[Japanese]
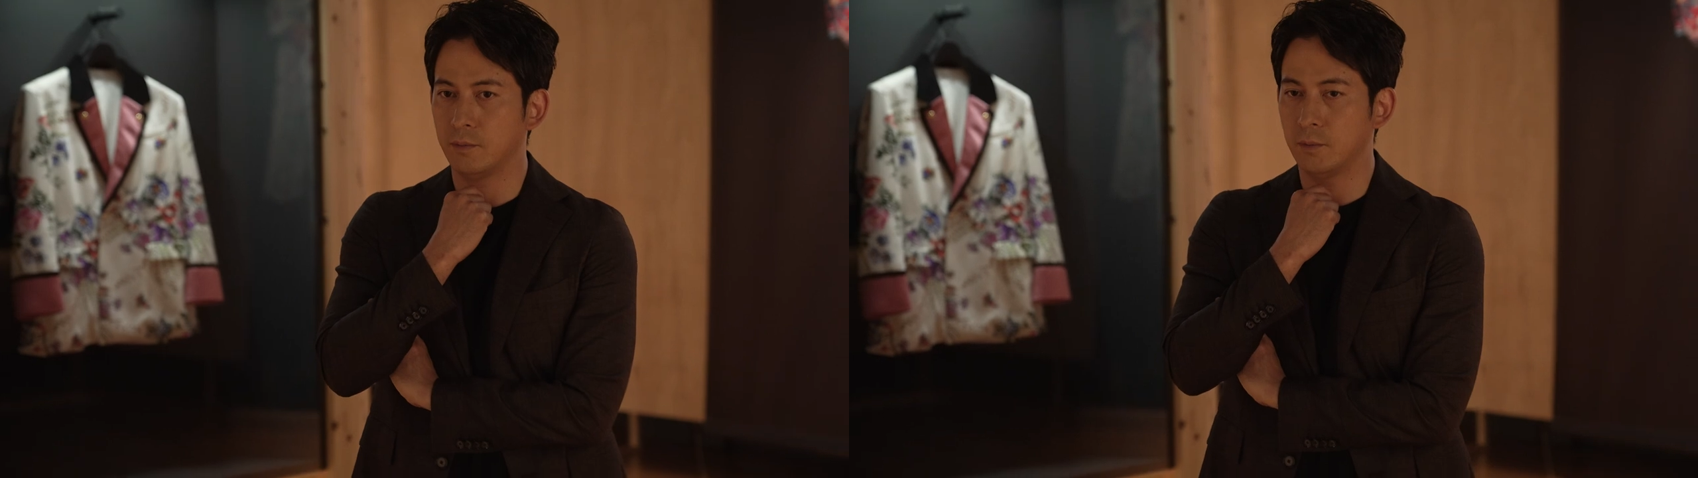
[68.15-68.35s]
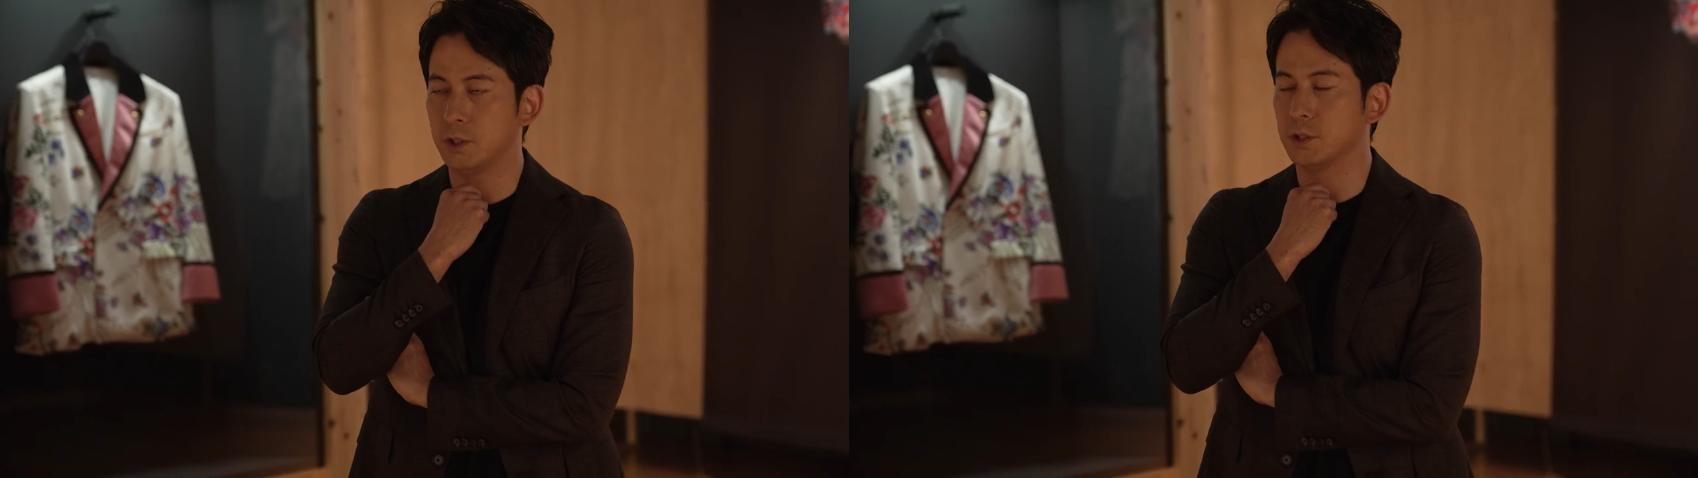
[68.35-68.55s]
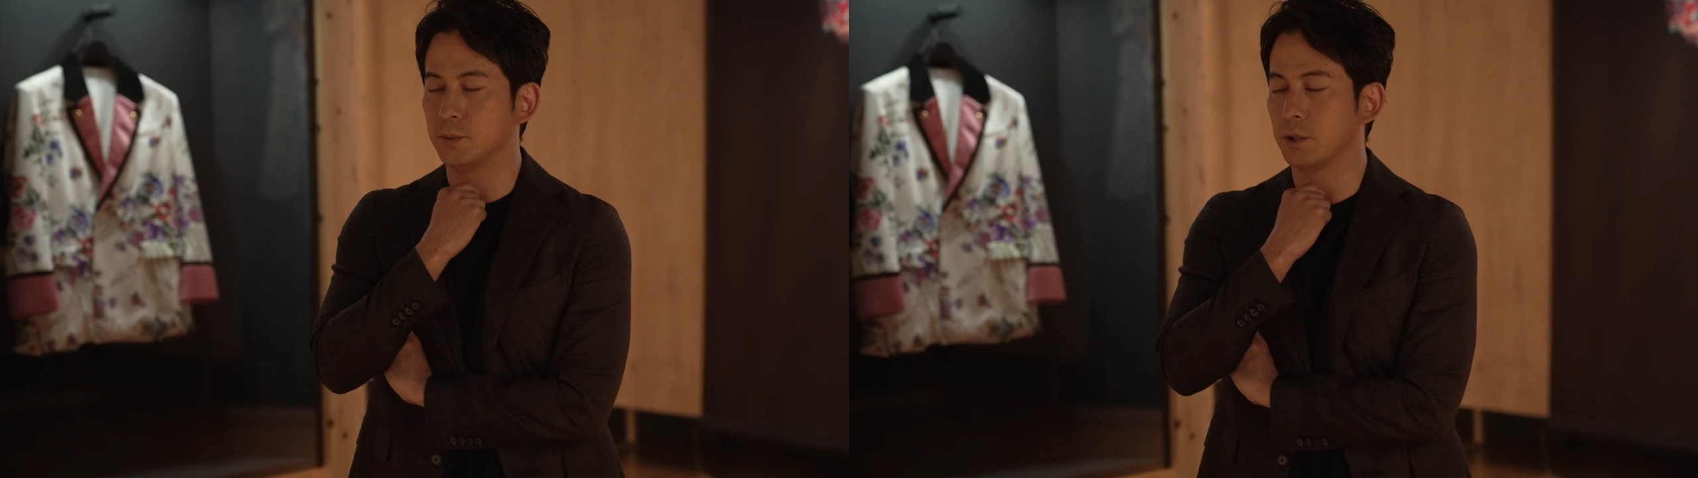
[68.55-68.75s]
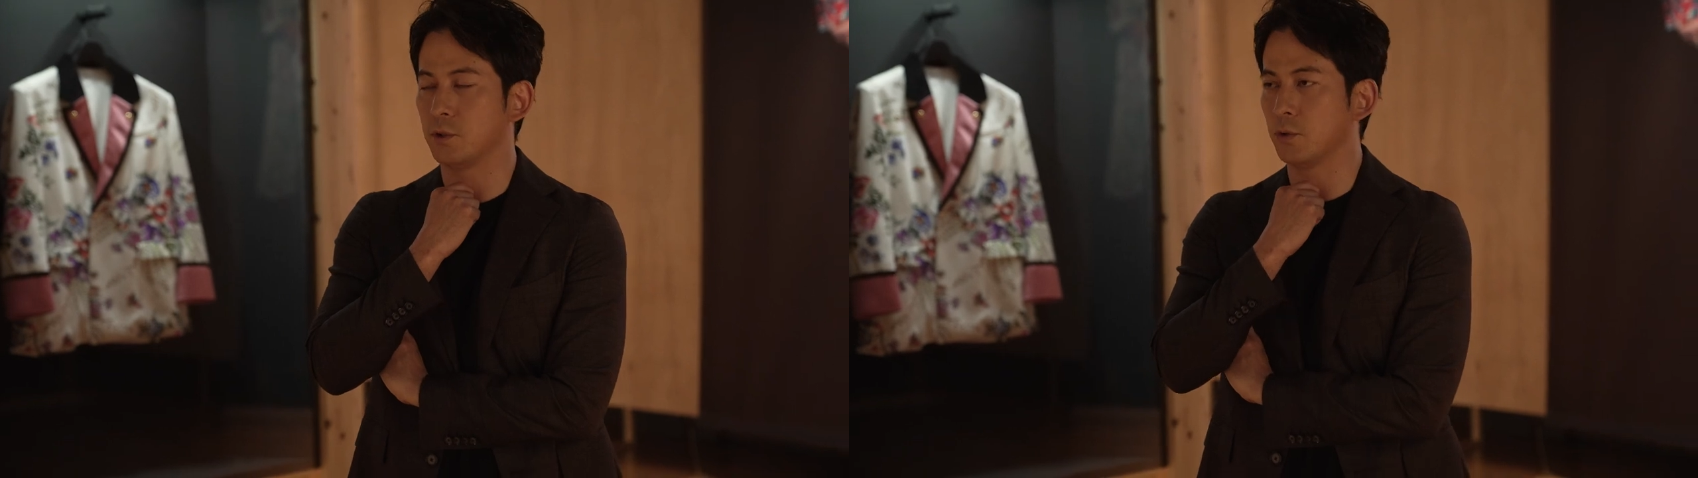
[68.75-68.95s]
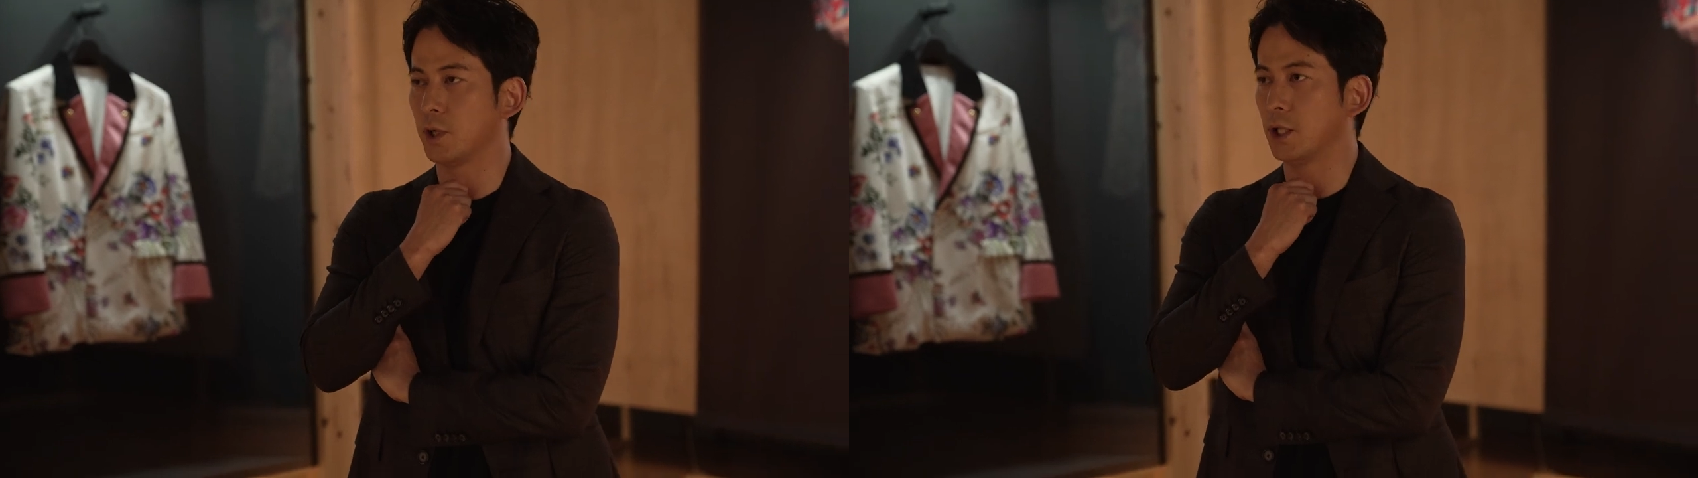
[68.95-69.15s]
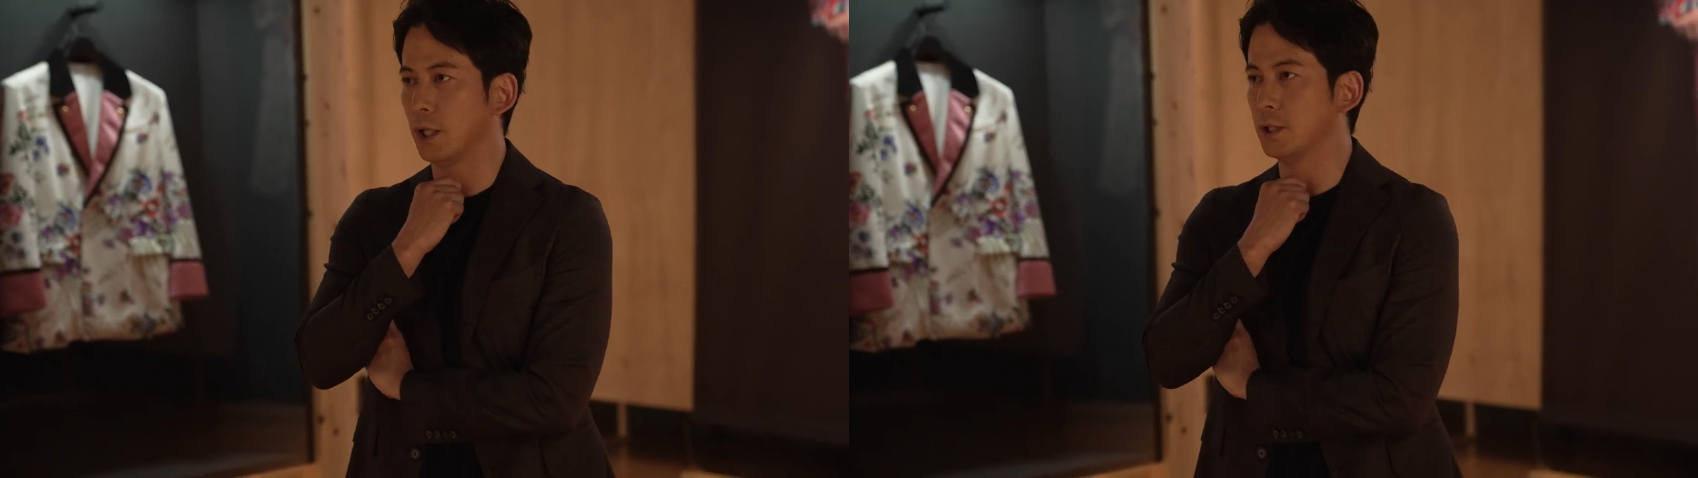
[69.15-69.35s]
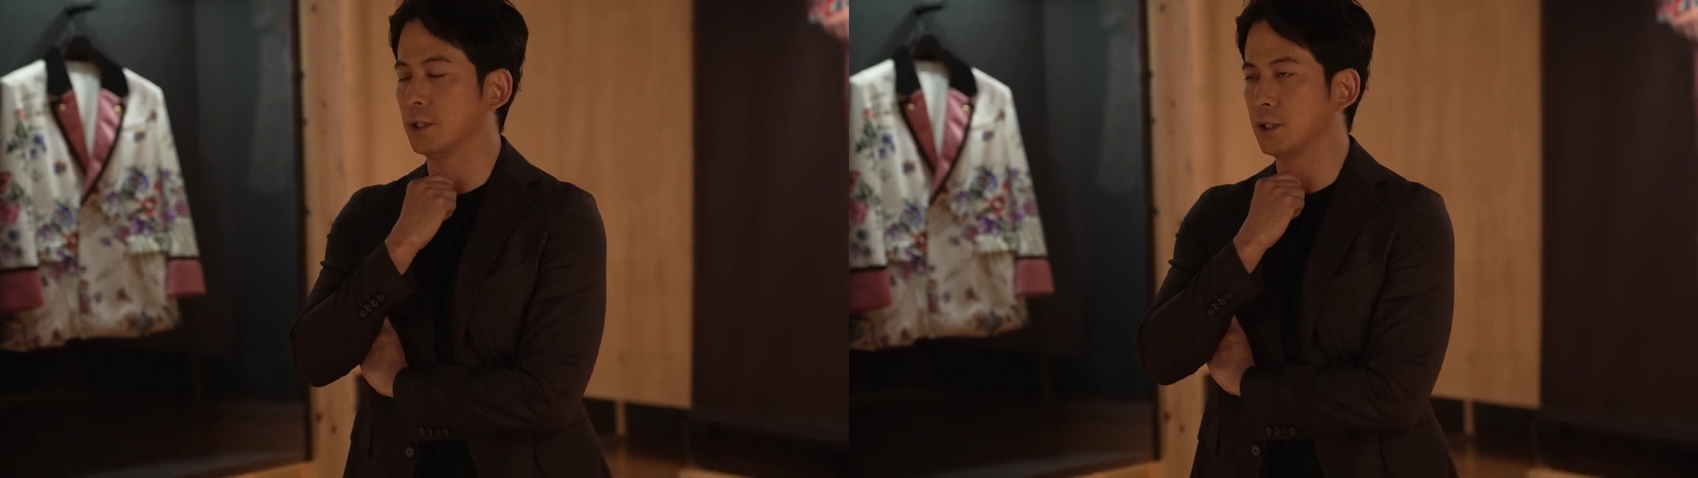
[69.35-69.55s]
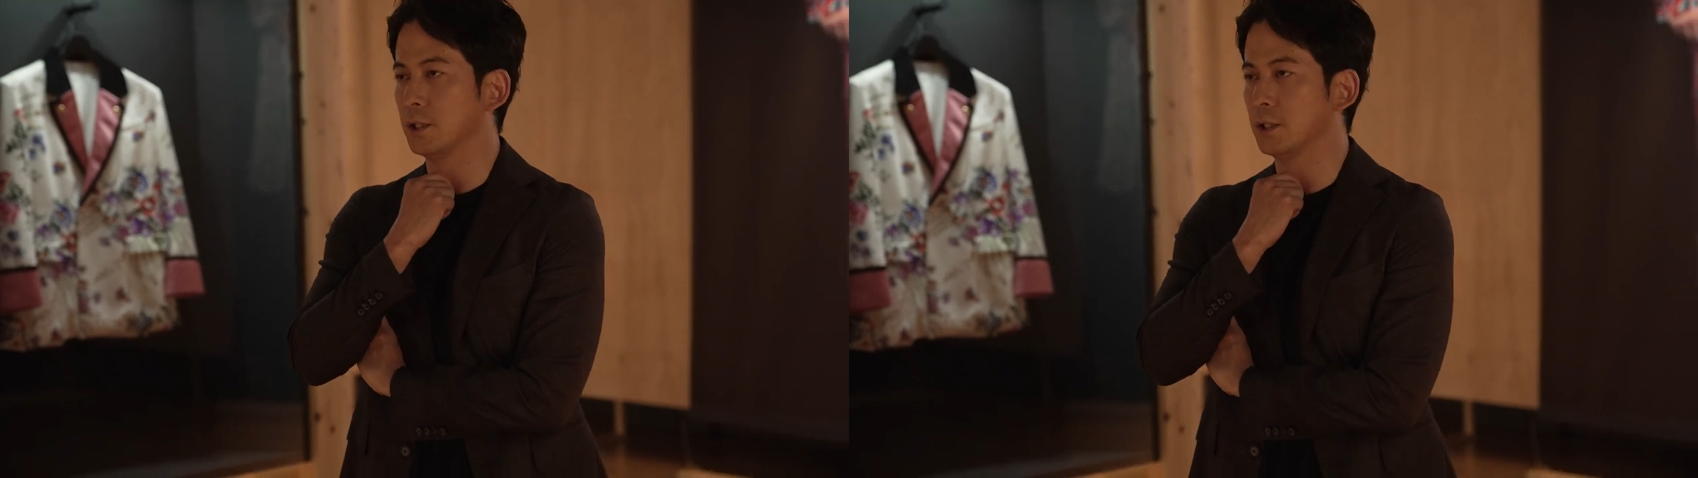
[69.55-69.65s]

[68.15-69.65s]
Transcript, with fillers: のまあ一番届けたい